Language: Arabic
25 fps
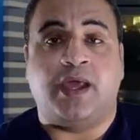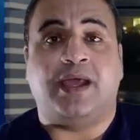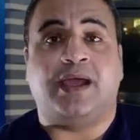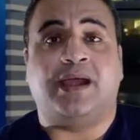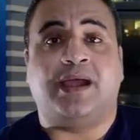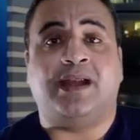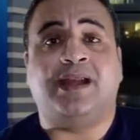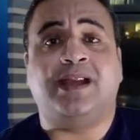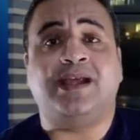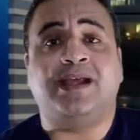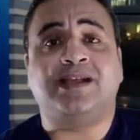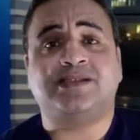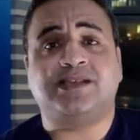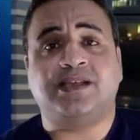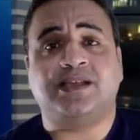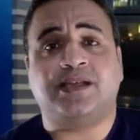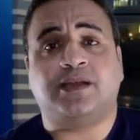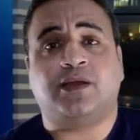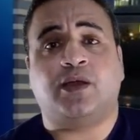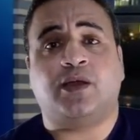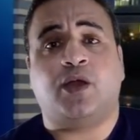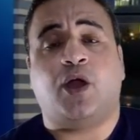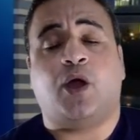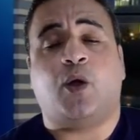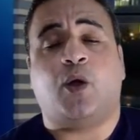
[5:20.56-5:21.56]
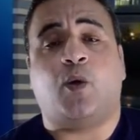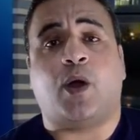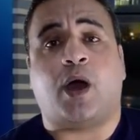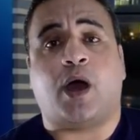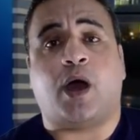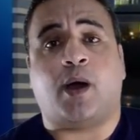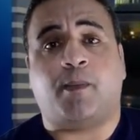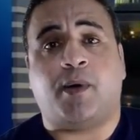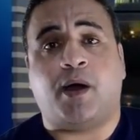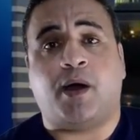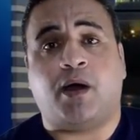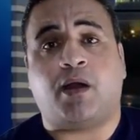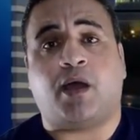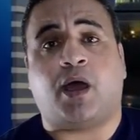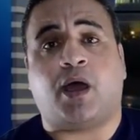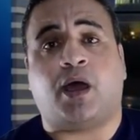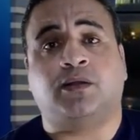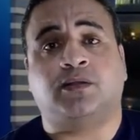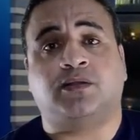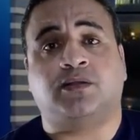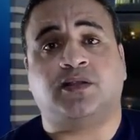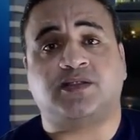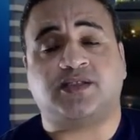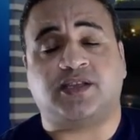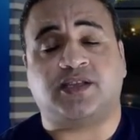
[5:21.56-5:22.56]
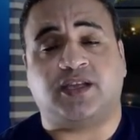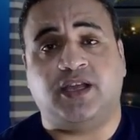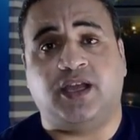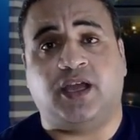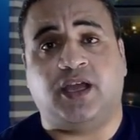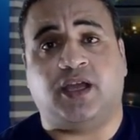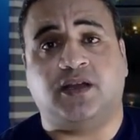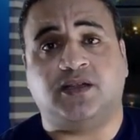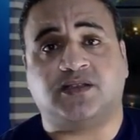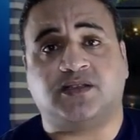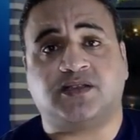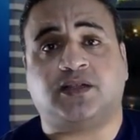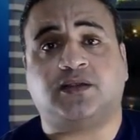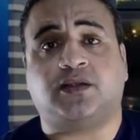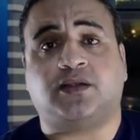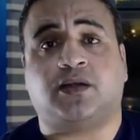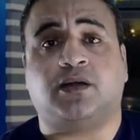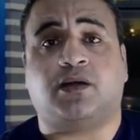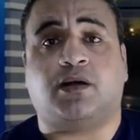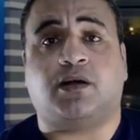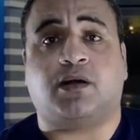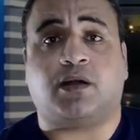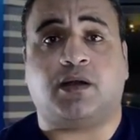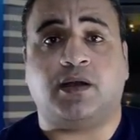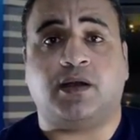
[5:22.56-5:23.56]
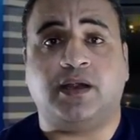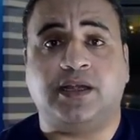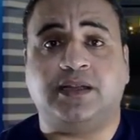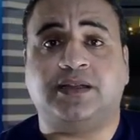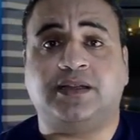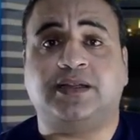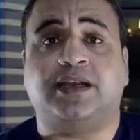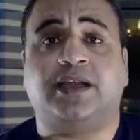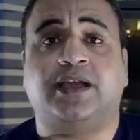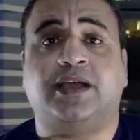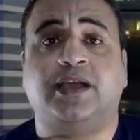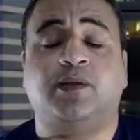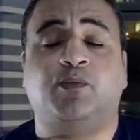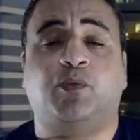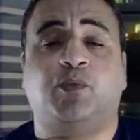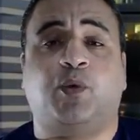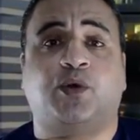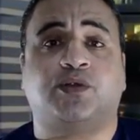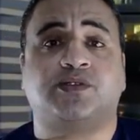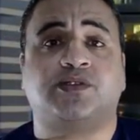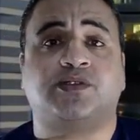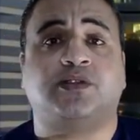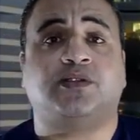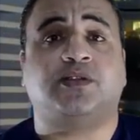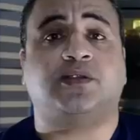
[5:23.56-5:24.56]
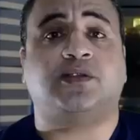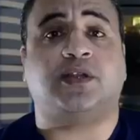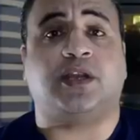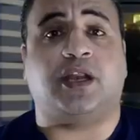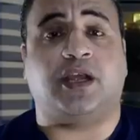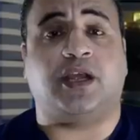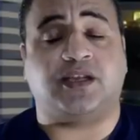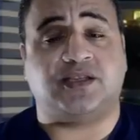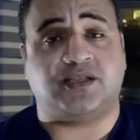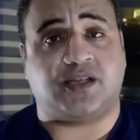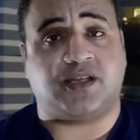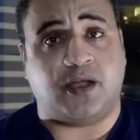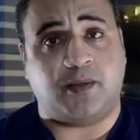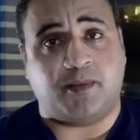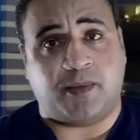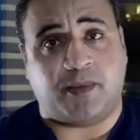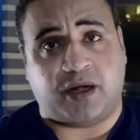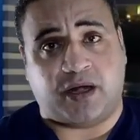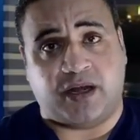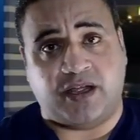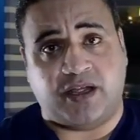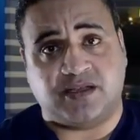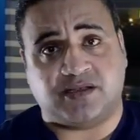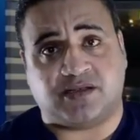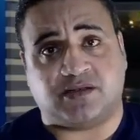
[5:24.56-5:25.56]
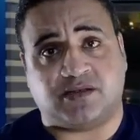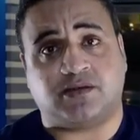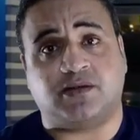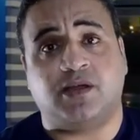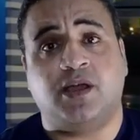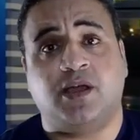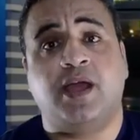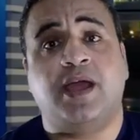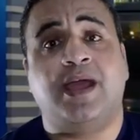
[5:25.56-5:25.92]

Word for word: الليزك هو عبارة عن تصحيح لسطح قرنية العين بواسطة الإكزايمر ليزر